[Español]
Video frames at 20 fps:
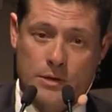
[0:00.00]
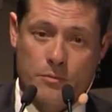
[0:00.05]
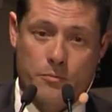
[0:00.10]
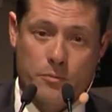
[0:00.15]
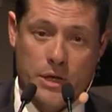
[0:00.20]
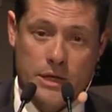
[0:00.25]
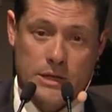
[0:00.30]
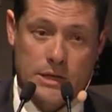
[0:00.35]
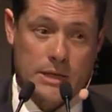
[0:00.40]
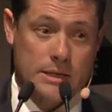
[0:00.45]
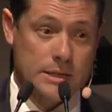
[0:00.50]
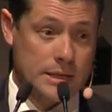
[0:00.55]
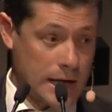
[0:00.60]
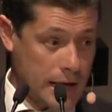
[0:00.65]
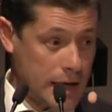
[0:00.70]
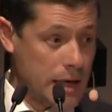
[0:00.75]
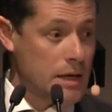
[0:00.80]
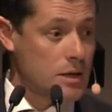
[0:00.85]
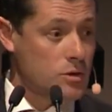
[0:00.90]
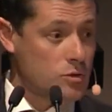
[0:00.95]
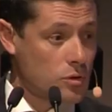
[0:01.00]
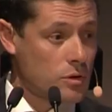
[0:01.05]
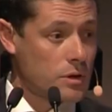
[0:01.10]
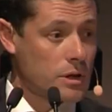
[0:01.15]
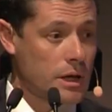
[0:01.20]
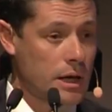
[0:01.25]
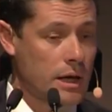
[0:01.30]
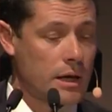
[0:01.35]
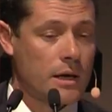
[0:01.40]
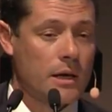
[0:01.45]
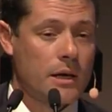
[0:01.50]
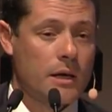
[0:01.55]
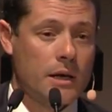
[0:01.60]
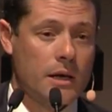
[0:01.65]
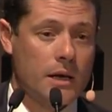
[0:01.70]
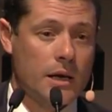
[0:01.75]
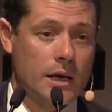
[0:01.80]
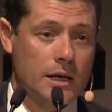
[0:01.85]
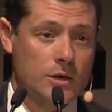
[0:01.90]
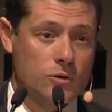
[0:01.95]
empresas y aquí es donde
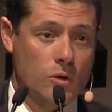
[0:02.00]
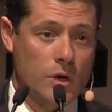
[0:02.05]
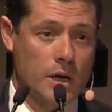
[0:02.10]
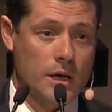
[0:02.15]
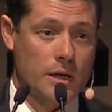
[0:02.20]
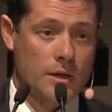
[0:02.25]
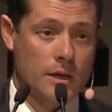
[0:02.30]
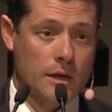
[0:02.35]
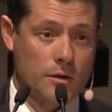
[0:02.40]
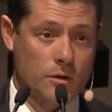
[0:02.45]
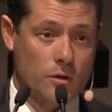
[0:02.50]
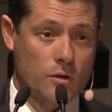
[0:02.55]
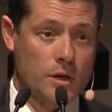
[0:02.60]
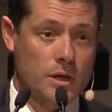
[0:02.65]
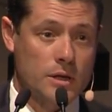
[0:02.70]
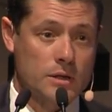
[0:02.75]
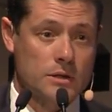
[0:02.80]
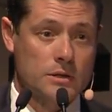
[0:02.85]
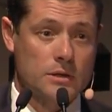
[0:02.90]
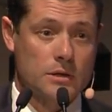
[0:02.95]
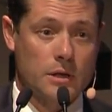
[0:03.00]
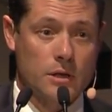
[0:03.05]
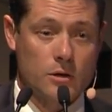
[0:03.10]
las organizaciones